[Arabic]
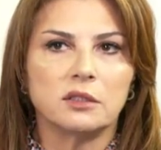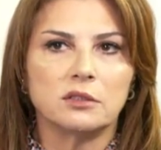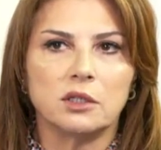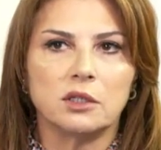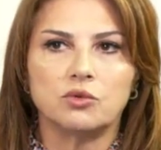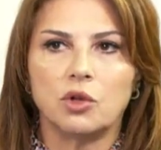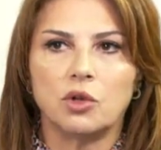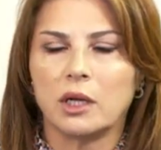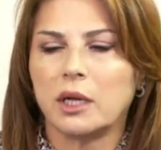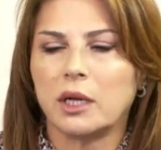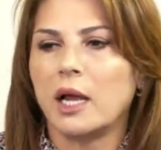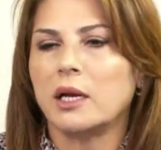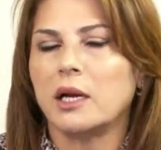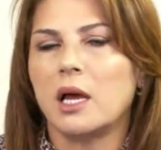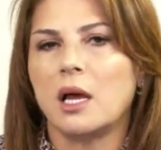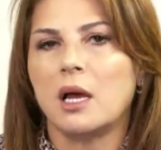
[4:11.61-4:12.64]
كثير بتقول لك
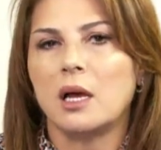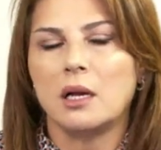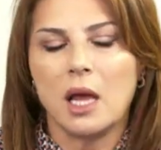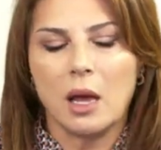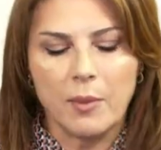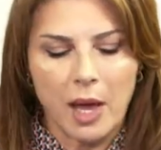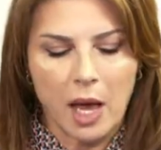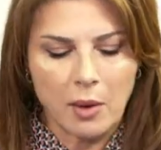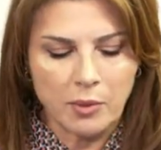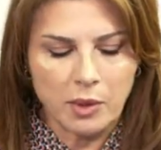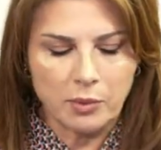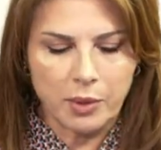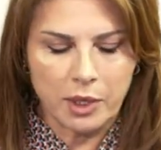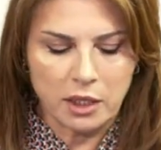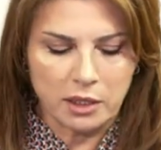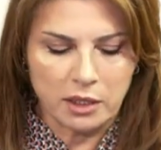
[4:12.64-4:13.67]
انا لا
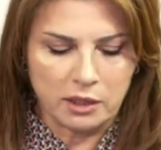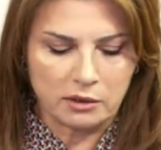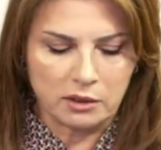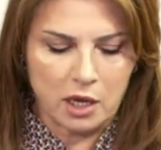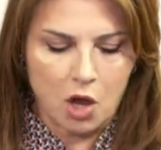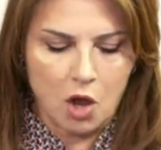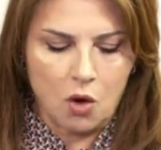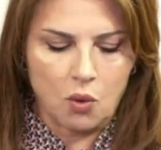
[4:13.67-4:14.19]
بامن بكنيسه